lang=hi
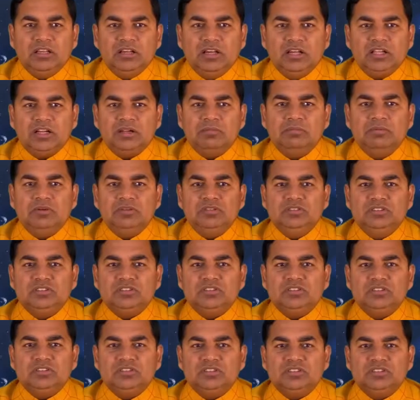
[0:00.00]
गर्भ
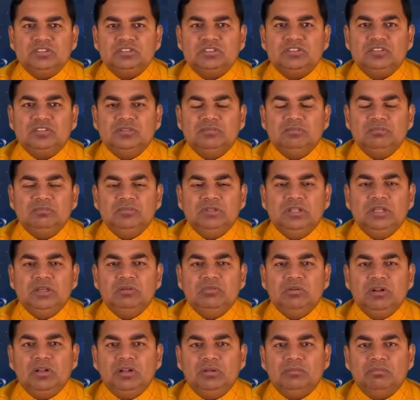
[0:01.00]
क्षितिजस्थम
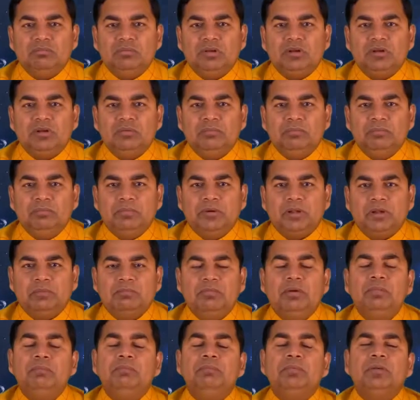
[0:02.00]
एव लंबनम
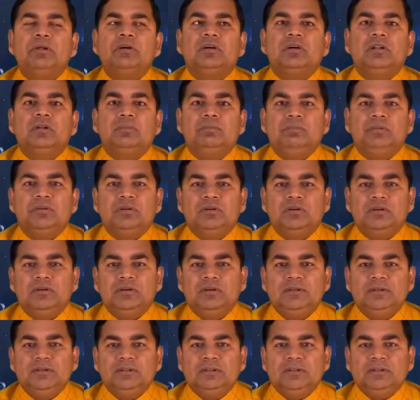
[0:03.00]
परमं प्रकल्प्य
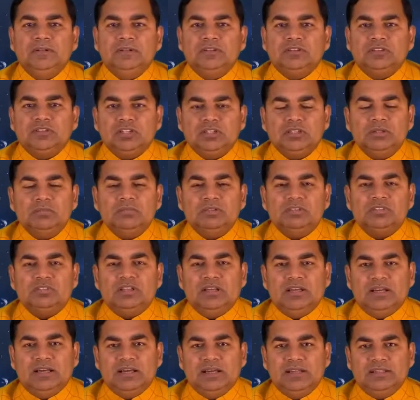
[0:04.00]

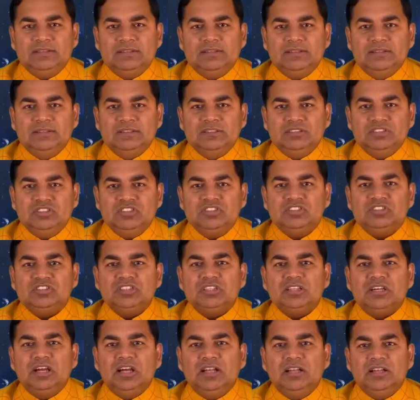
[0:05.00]
तदवसाद इष्ट
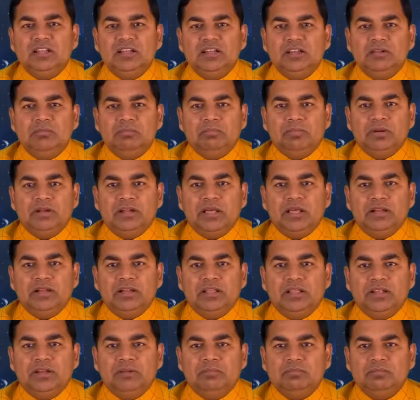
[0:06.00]
काले
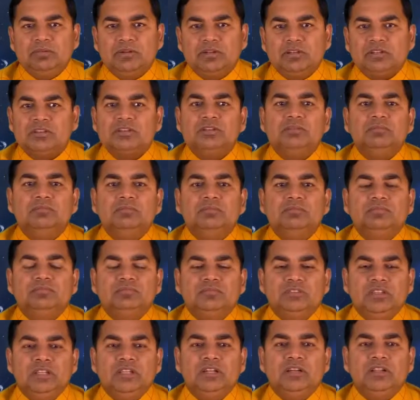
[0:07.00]
लंबनानयनम कृतम
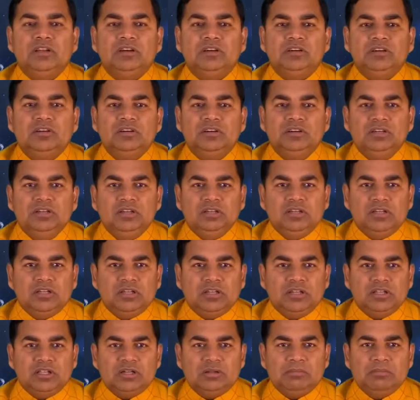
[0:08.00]
जेना
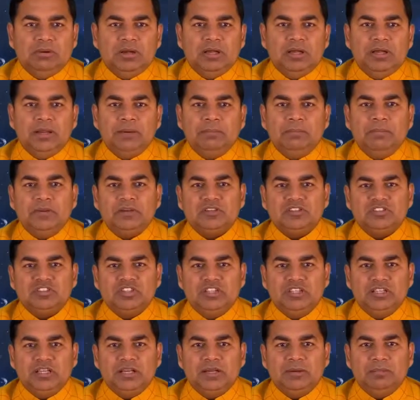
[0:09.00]

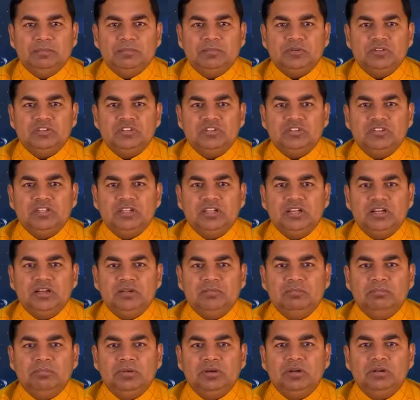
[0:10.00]
गर्भापेक्षया पृष्ठे
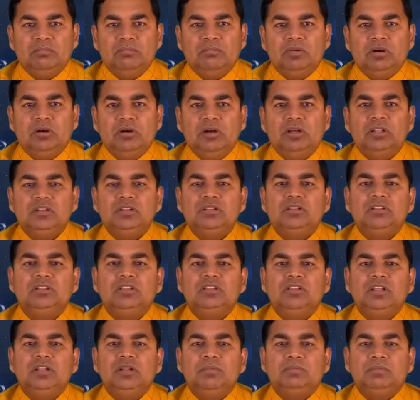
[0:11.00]
लंबनम
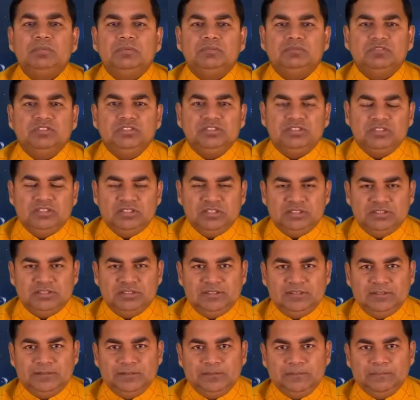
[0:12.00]
अत्यल्पम
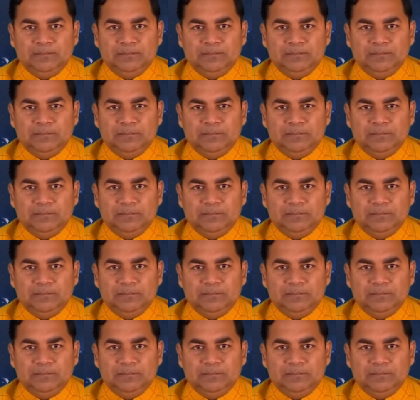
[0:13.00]
सिद्ध्यति